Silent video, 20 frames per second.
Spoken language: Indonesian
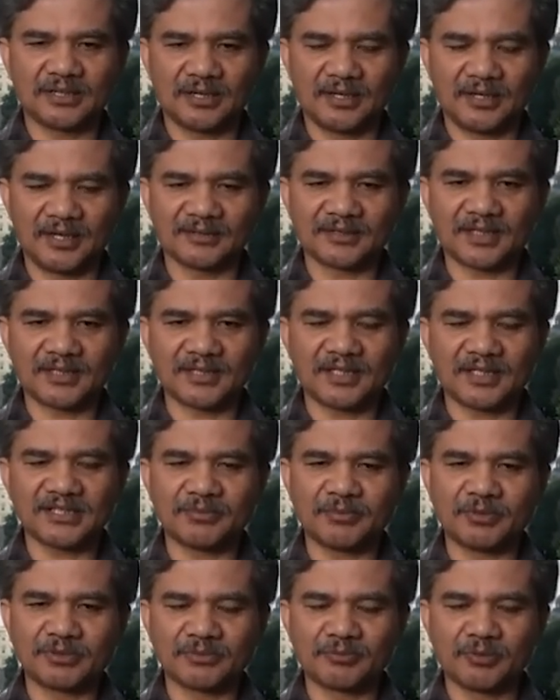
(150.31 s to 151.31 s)
yang terjadi
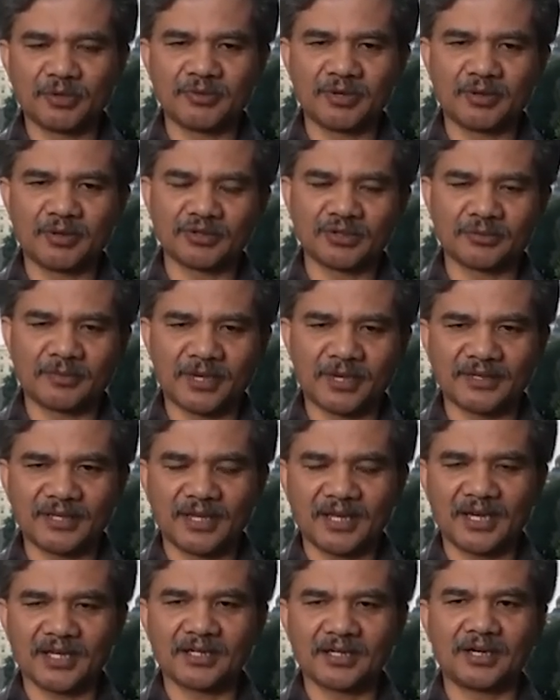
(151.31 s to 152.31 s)
sebelum-sebelumnya untuk
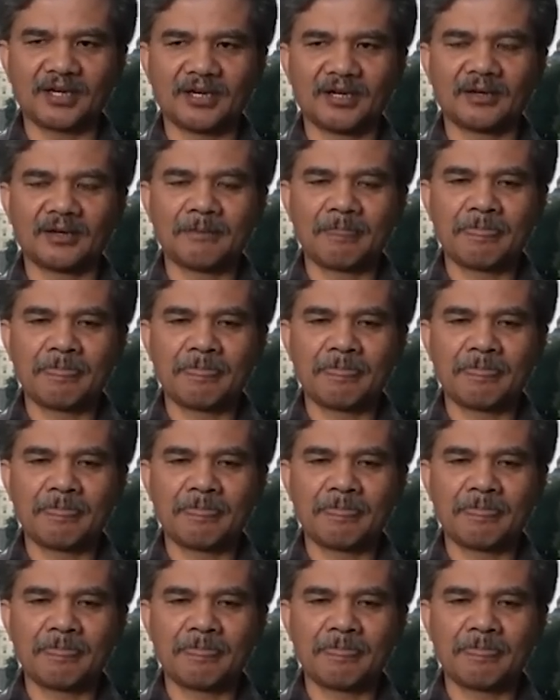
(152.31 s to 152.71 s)
pelantikan uh,